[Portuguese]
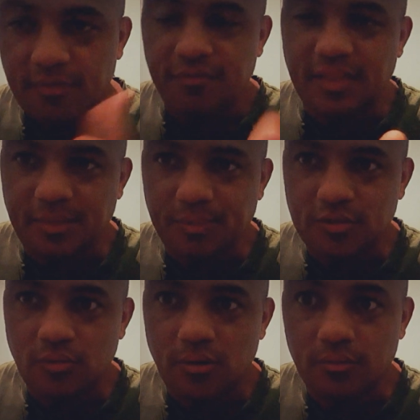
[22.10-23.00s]
Fala aí
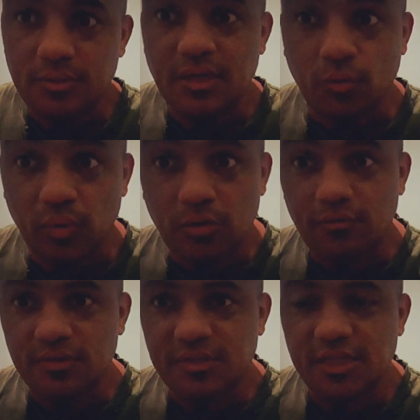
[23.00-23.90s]
pessoal, tranquilo com
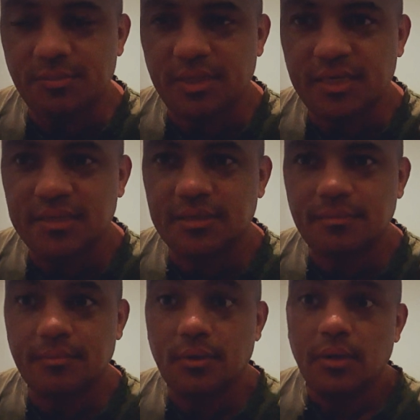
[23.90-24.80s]
vocês,
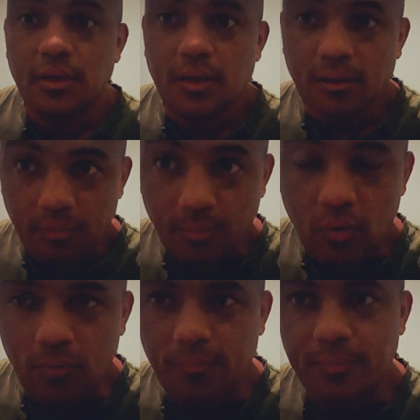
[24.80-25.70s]
beleza?
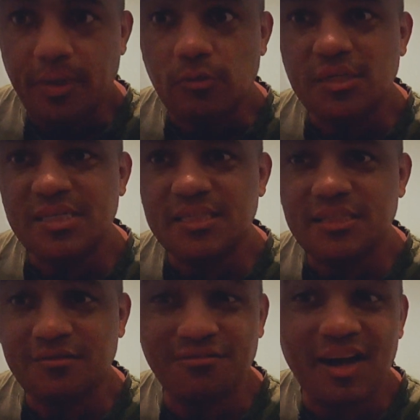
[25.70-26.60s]
Bom, eu já
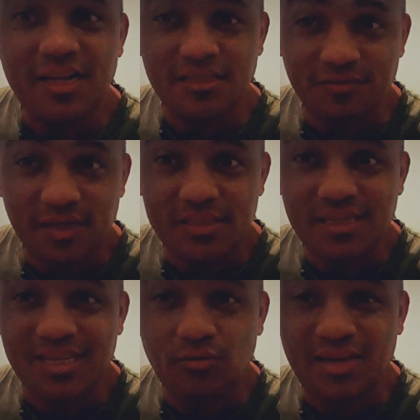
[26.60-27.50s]
disse várias vezes
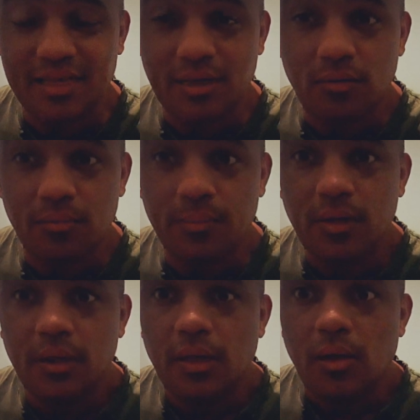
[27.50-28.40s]
aqui no canal
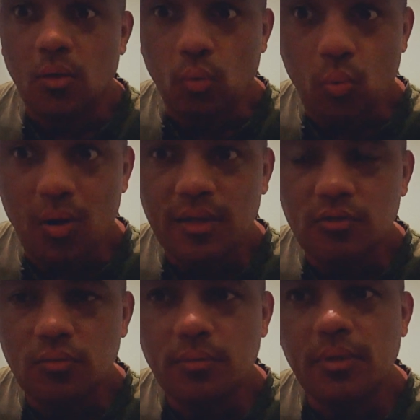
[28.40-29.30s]
o
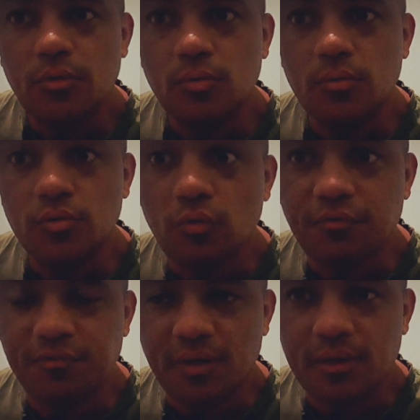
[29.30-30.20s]
quanto eu sou
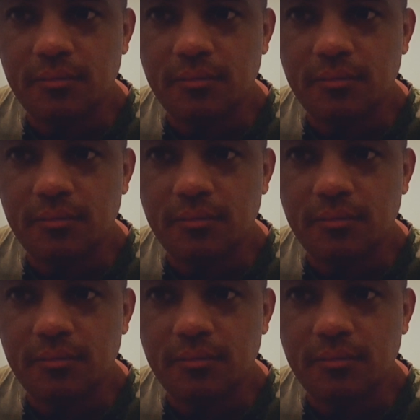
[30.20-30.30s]
fã